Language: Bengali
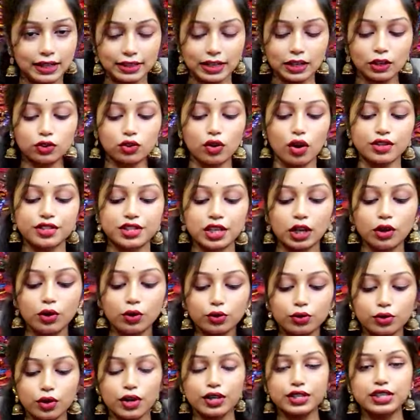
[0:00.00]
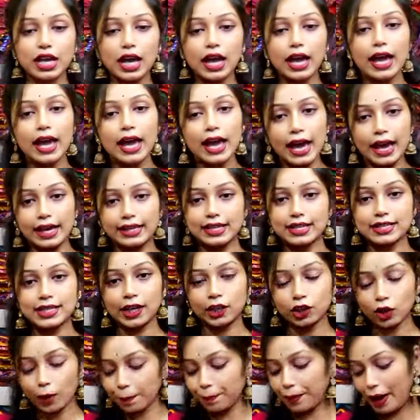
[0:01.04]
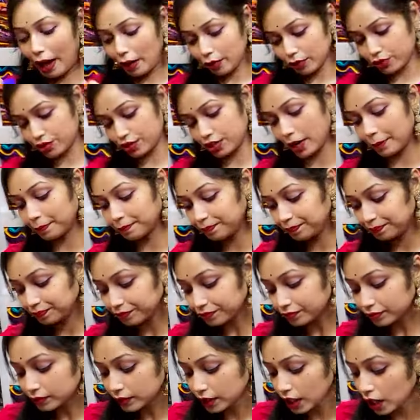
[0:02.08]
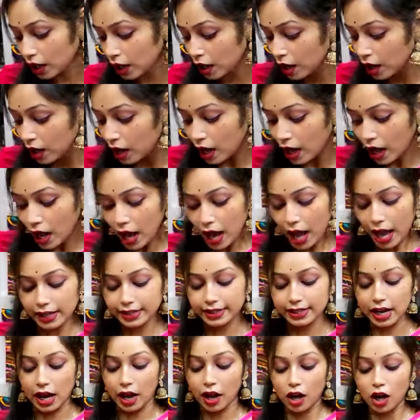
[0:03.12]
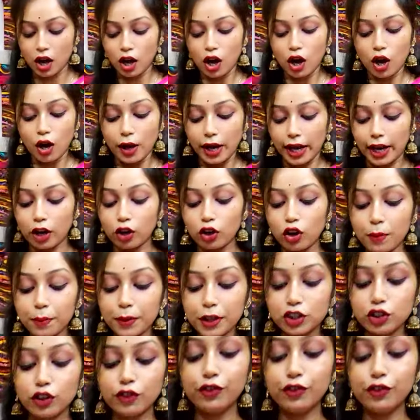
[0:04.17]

একটা গ্লসি লুক রয়েছে এই যাচ্ছে কিন্তু ব্লাউজটা আচ্ছা এরকম কিন্তু